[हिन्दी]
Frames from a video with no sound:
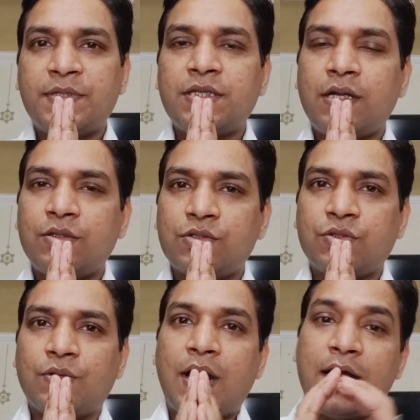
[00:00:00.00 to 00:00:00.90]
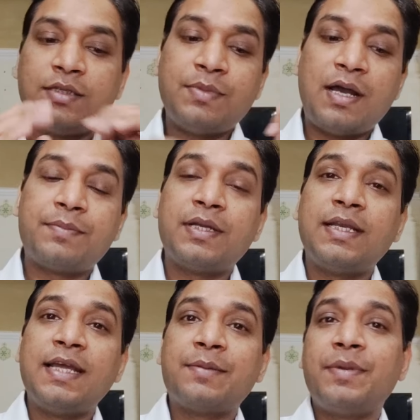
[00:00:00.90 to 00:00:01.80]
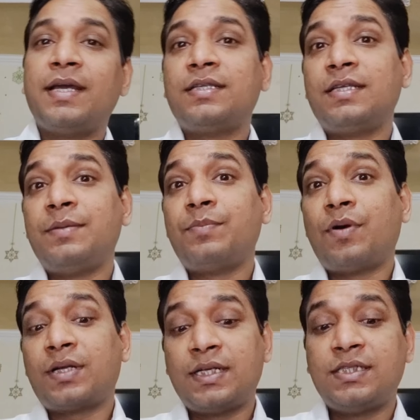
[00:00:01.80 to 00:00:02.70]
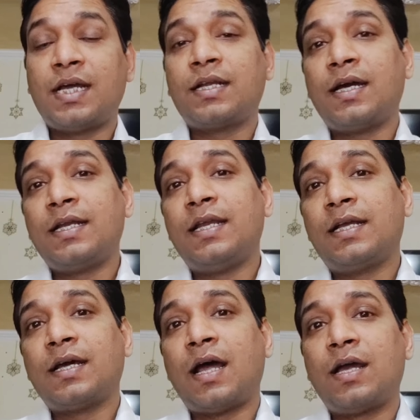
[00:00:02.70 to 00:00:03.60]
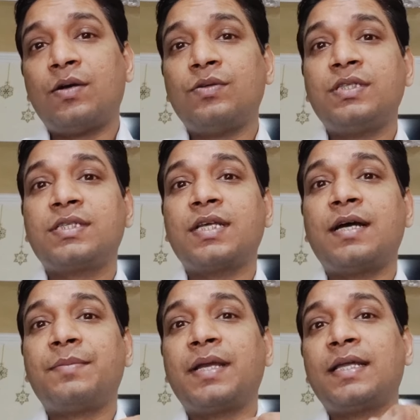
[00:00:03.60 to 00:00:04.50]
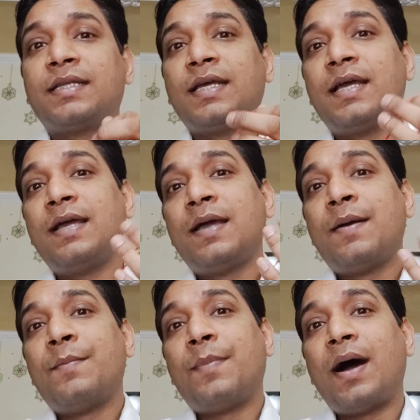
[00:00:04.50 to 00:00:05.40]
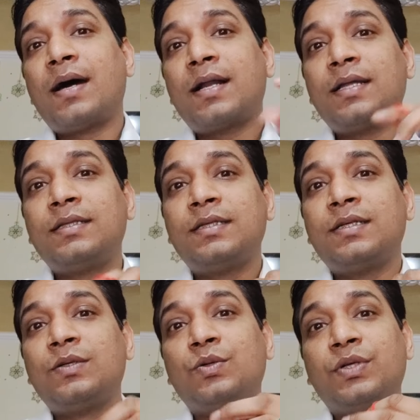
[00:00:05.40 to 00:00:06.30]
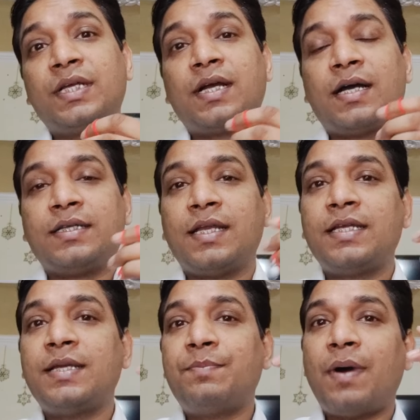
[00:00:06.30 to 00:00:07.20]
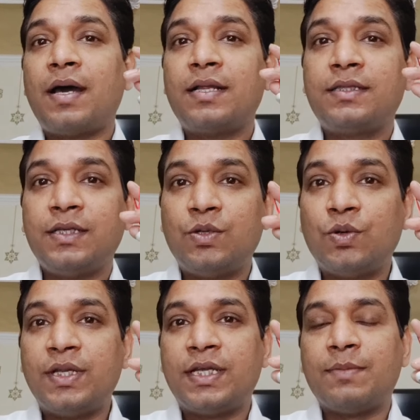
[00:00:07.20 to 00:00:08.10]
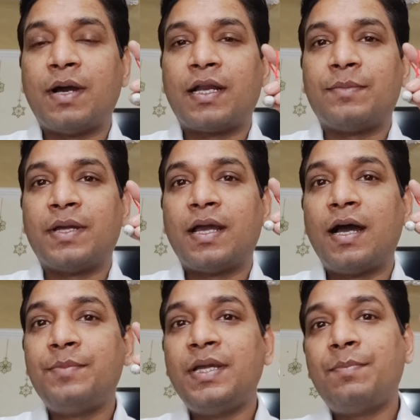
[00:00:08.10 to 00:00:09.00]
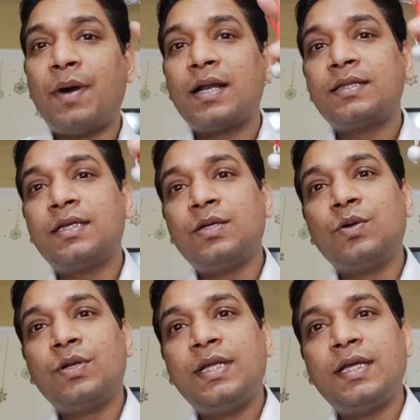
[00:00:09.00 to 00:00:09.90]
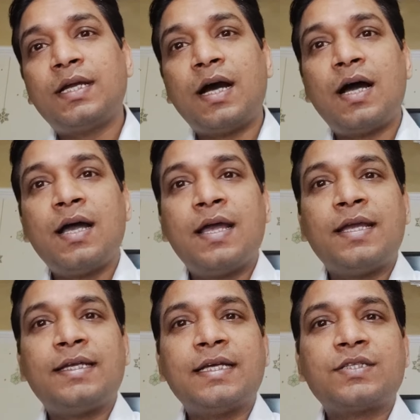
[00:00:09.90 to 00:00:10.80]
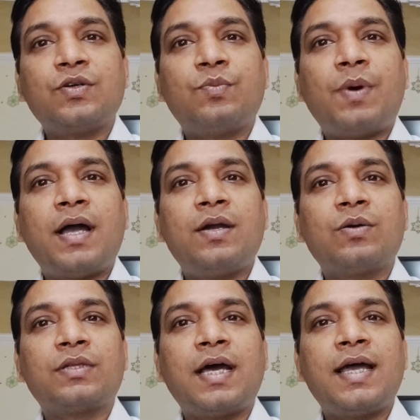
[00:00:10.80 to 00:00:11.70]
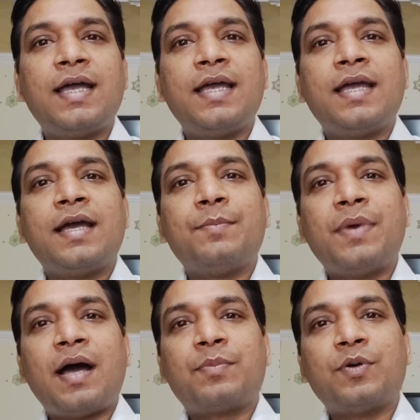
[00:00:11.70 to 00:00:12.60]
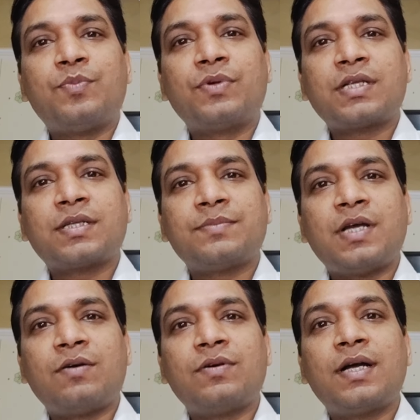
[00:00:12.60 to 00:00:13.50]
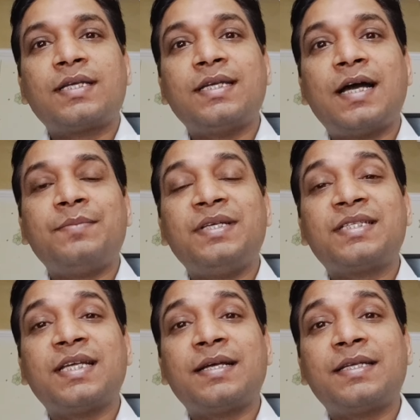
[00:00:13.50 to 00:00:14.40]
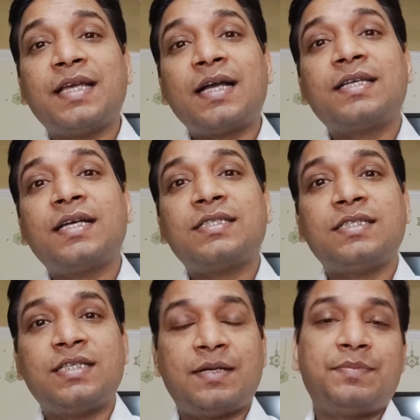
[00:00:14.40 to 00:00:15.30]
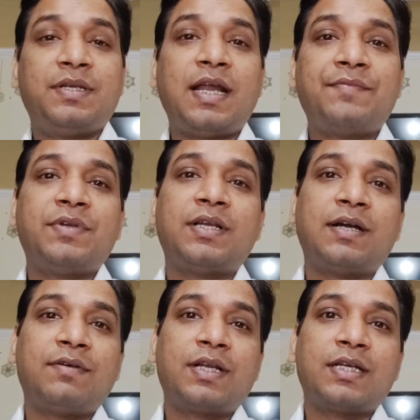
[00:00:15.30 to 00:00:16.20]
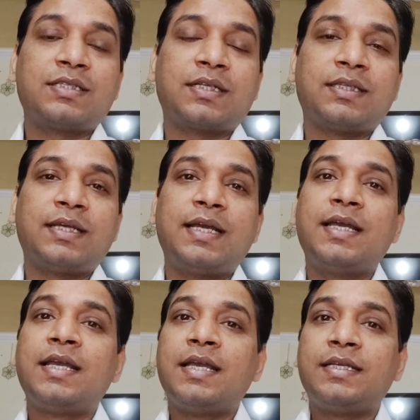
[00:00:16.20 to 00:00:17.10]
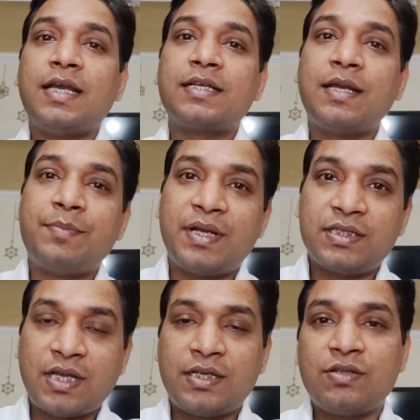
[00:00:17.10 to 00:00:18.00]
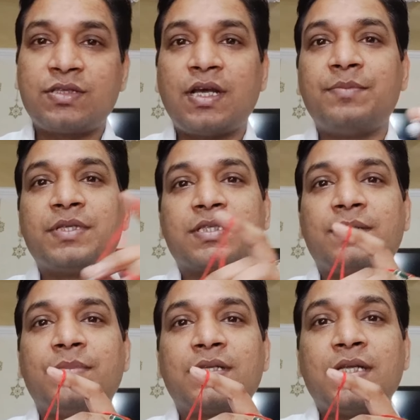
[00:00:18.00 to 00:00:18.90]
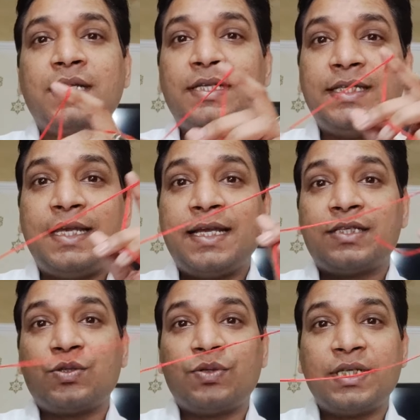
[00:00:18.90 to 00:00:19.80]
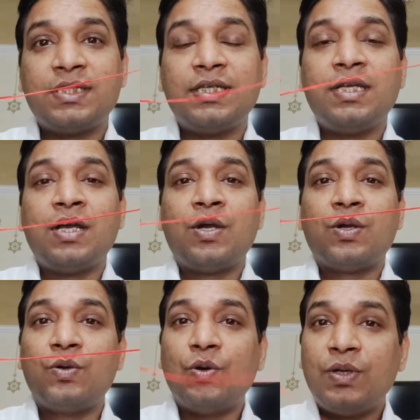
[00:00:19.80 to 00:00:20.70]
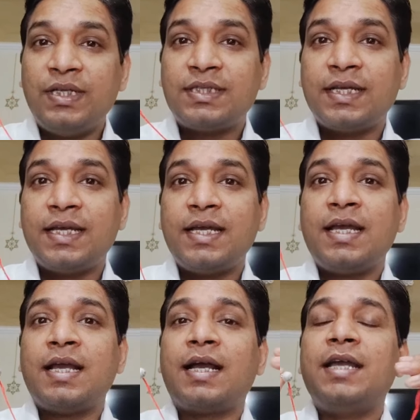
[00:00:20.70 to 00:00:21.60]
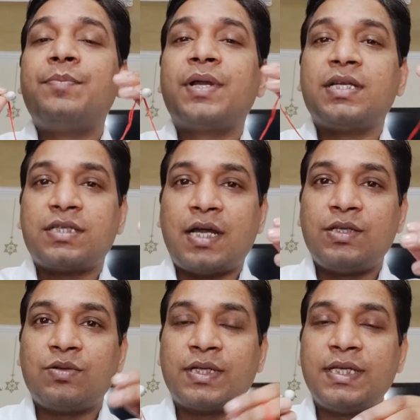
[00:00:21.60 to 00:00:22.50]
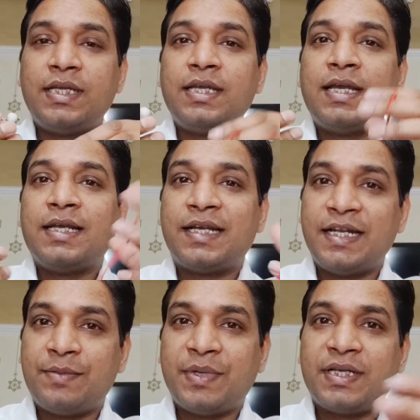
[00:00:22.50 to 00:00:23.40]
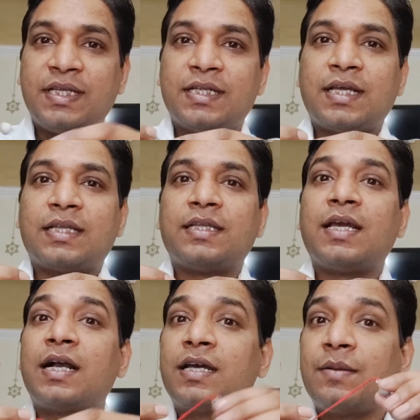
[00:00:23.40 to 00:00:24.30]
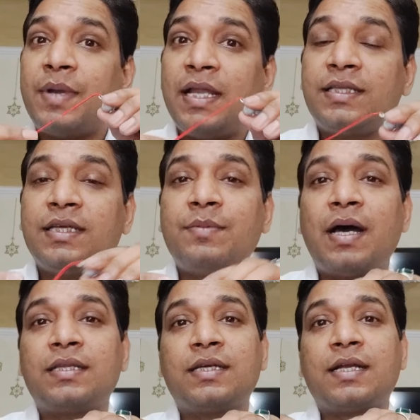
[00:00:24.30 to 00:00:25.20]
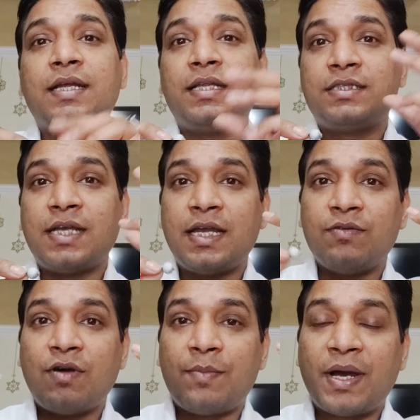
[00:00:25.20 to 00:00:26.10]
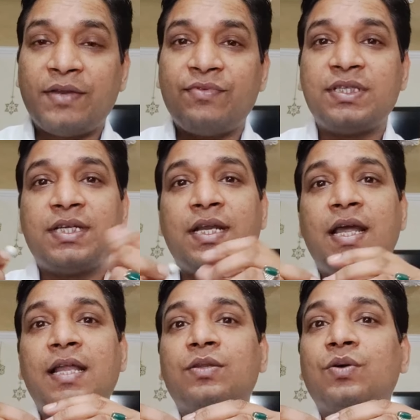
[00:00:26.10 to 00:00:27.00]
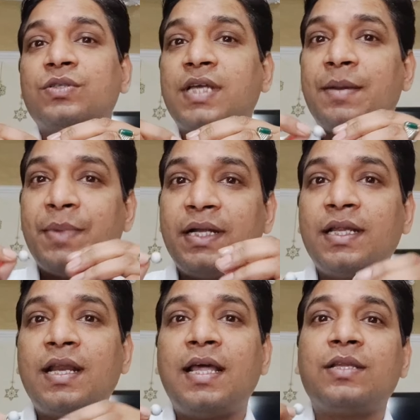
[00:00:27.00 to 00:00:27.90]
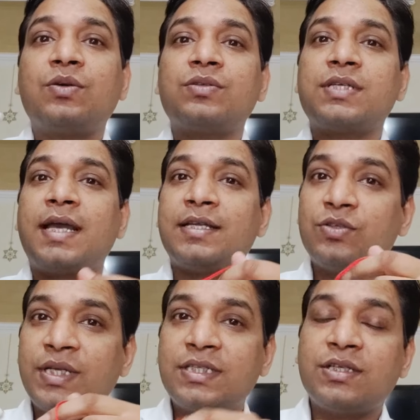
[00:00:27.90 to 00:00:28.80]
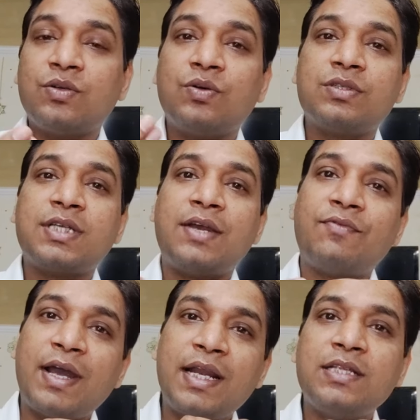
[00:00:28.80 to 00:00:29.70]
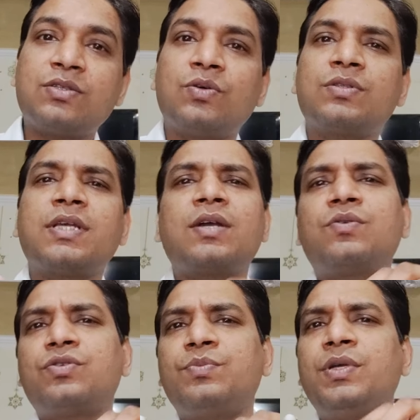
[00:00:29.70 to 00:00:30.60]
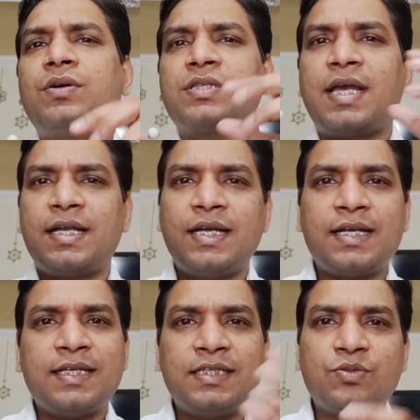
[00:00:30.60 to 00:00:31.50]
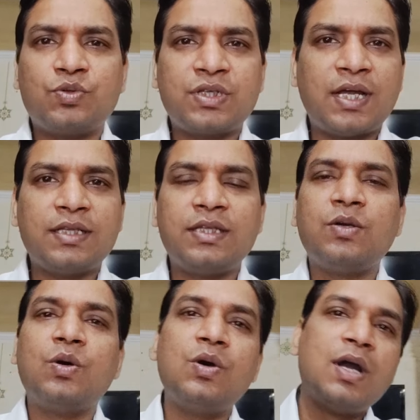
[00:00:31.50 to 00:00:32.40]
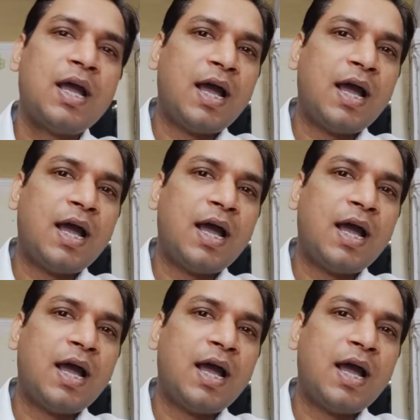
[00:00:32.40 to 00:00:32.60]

नमस्कार दोस्तों आज मैं आपके लिए एक बेहद इम्पॉर्टेंट जानकारी लेकर आया हूं जिसे हम कहते हैं पारद कुटिका यानी कि पारद की गोली के बारे में अब ये पारद की गोली का कैसे उपाय होता है मैं आपको पूरा समझाऊंगा कि हम इससे क्या क्या चीज़ें अपनी लाइफ की कवर कर सकते हैं क्या क्या परेशानियों से हम इससे बच ये एक छोटी सी गोली से कई परेशानियों की ट्रीटमेंट किए जाते हैं अगर हम हेल्थ की बात करें चाहे वो हमारी फ़िज़िकल हेल्थ हो चाहे मेंटल हेल्थ हो चाहे एजुकेशन हो चाहे फाइनेंस हो चाहे कुछ भी हो चाहे घर की सुख शांति हो